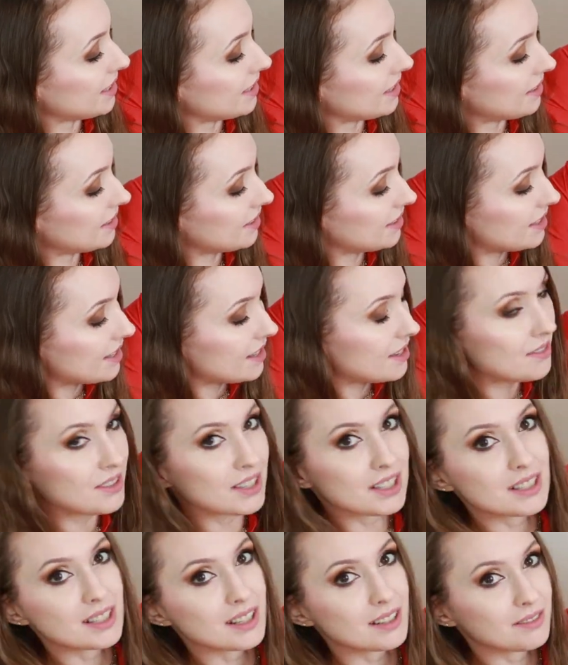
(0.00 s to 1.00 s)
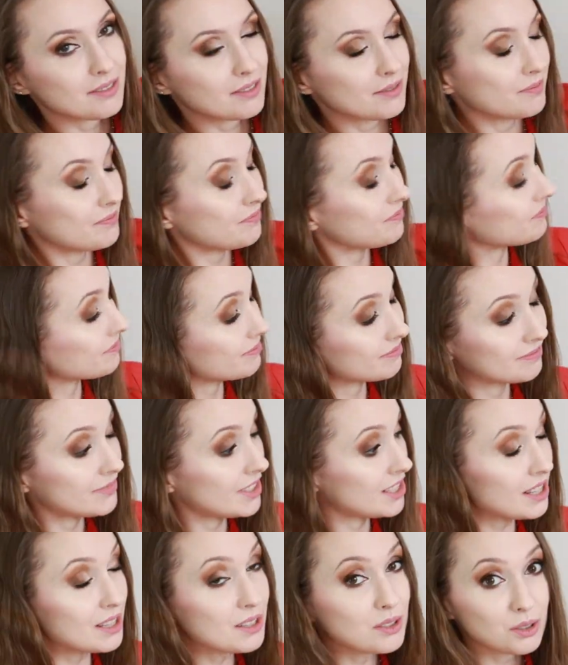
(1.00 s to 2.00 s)
takie, wiecie,
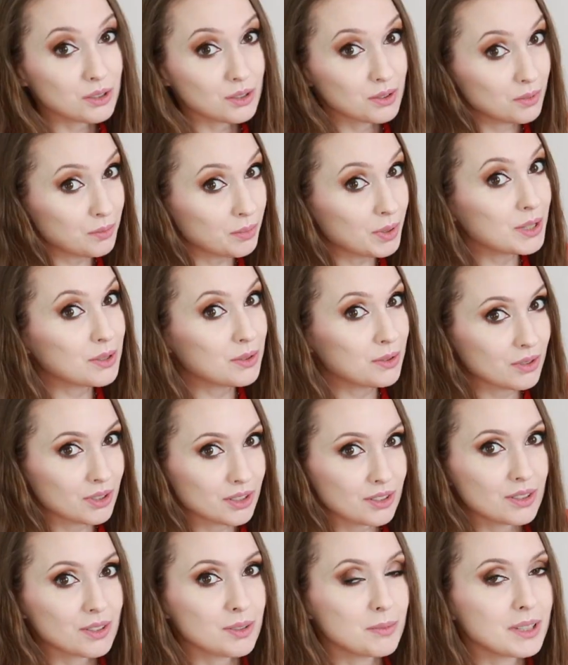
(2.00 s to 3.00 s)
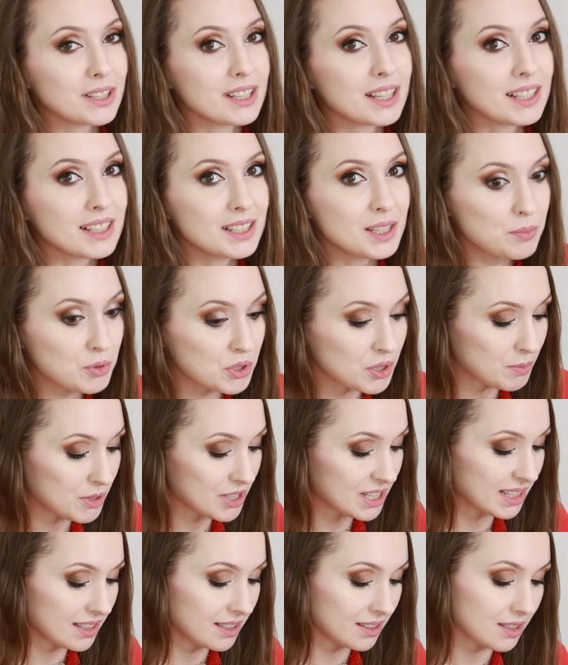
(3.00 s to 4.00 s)
często z Rumpeksu rzeczy są jednak
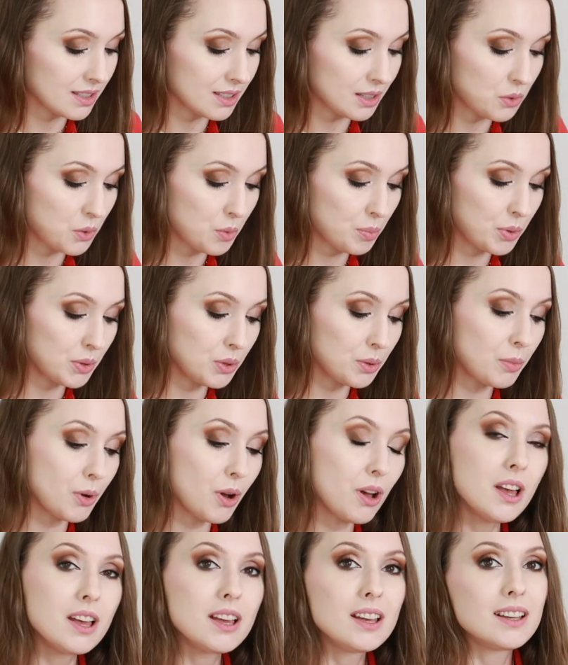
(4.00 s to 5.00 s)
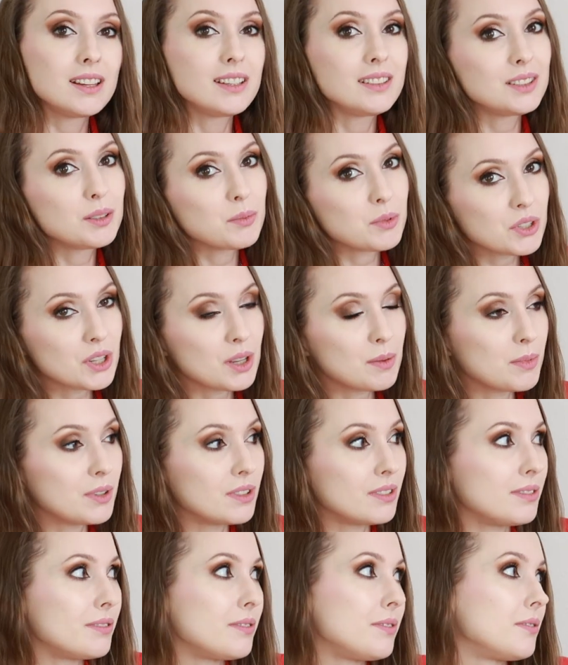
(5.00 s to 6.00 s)
nieprzemyślane te zakupy, no bo nie
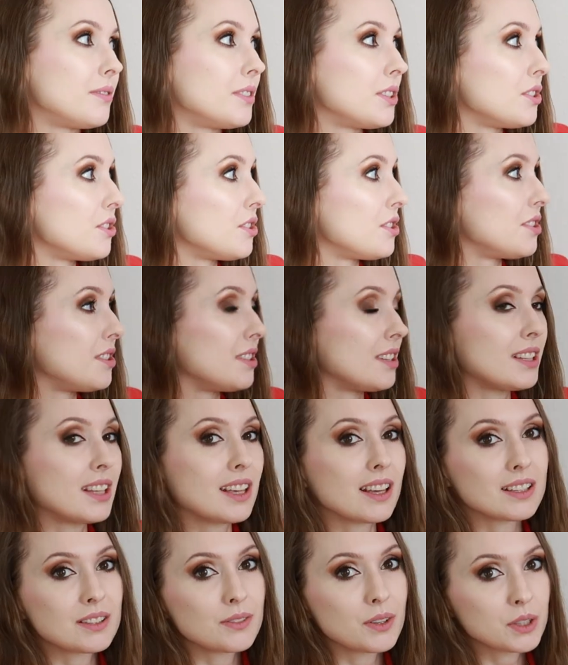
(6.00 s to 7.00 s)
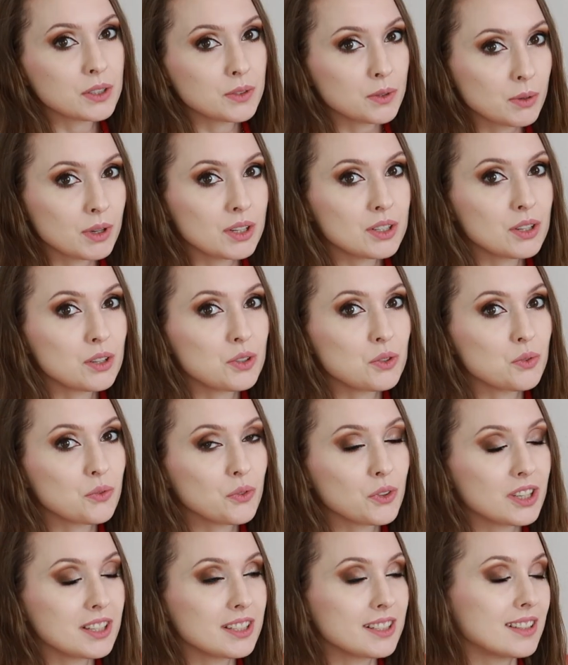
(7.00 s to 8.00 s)
możemy wyjść, tak jak z zwykłej
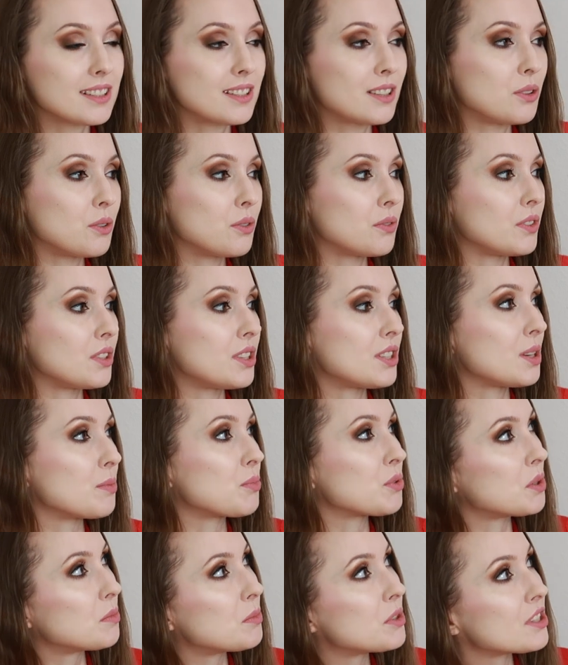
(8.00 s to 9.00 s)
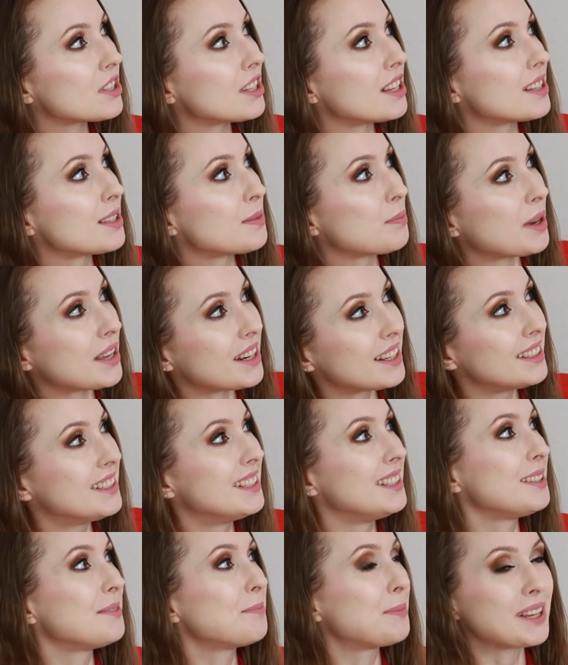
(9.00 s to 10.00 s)
sieciówki, zastanowić się, przemyśleć parę
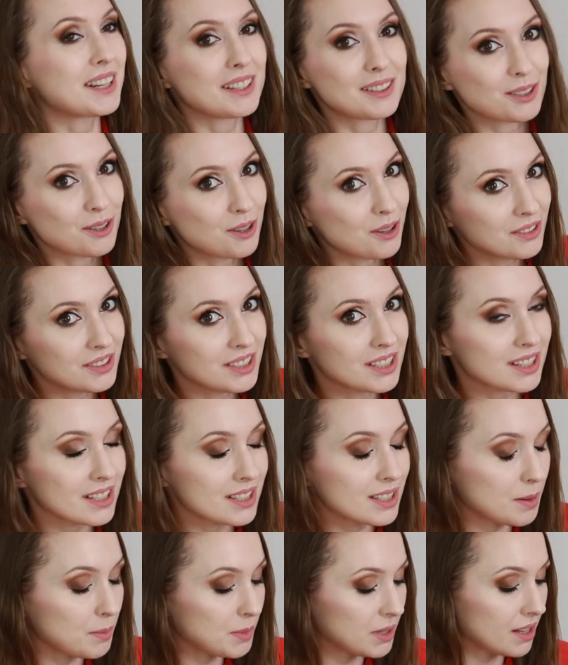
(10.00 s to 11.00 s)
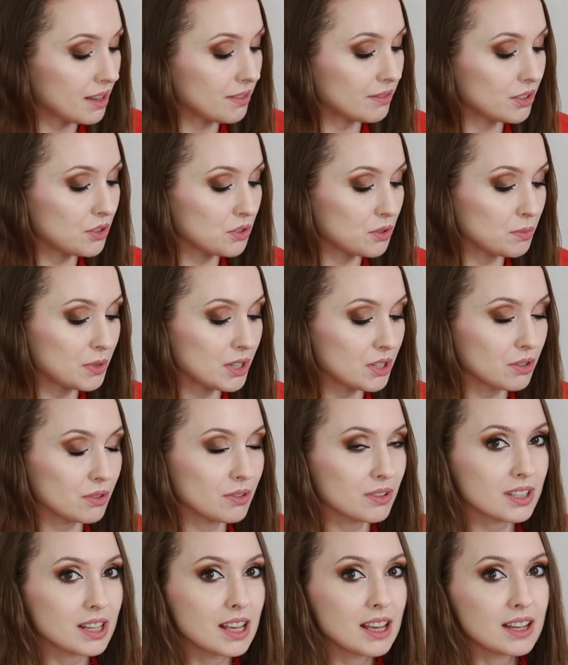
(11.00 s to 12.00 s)
dni, parę tygodni, czasami nawet czy
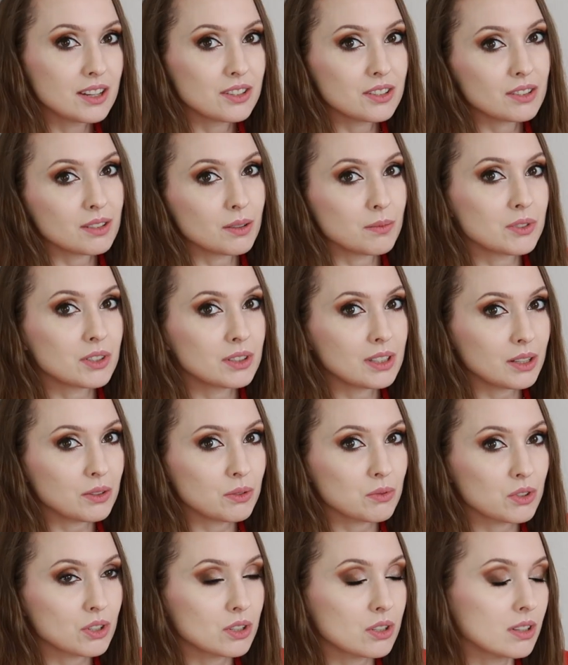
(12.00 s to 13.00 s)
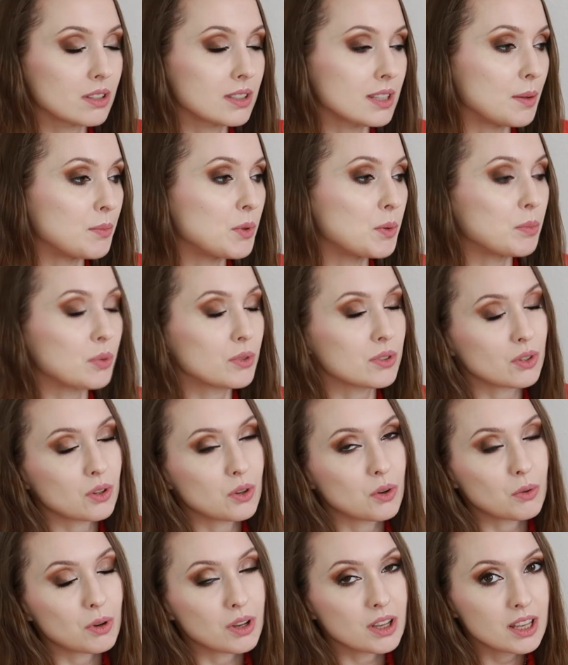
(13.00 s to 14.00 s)
miesiąc, czy tą daną rzecz chcemy, bo z
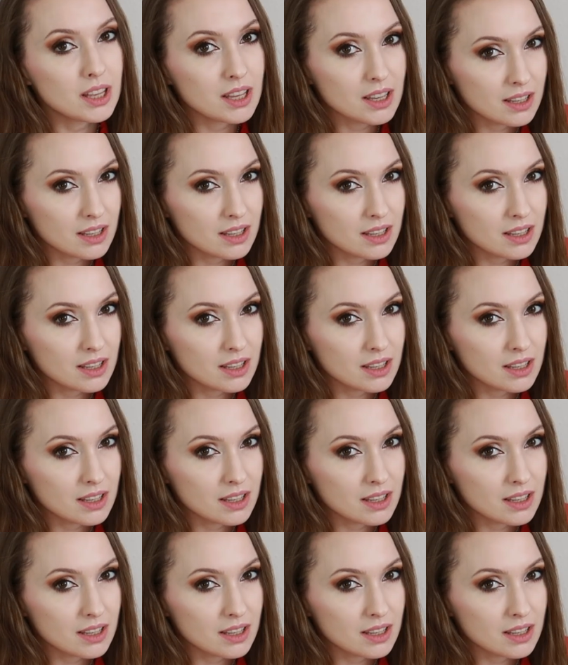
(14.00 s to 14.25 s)
reguły